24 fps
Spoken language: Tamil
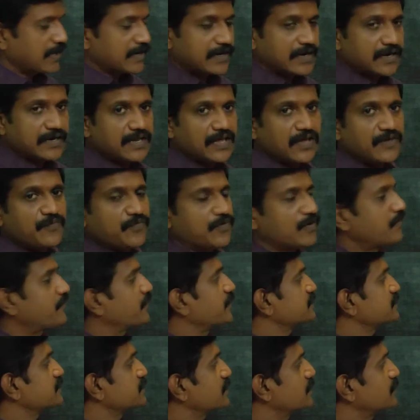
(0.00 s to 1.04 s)
டார்கெட் f
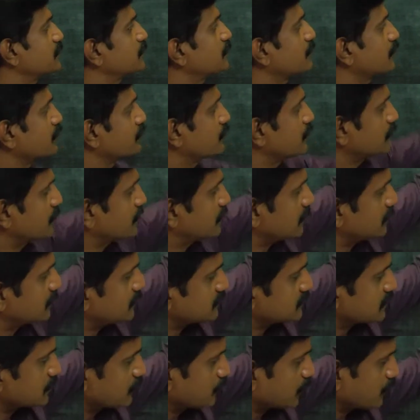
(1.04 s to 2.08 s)
of x கண்டுபிடிக்கணும் இதான்
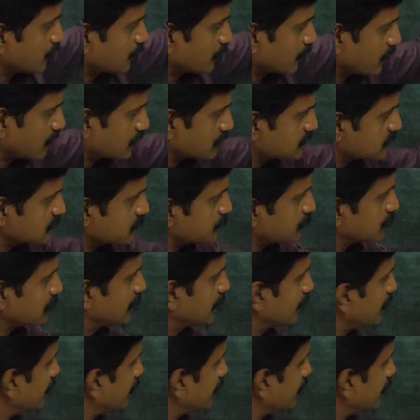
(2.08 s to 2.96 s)
இந்த சம்முடைய கான்செப்ட்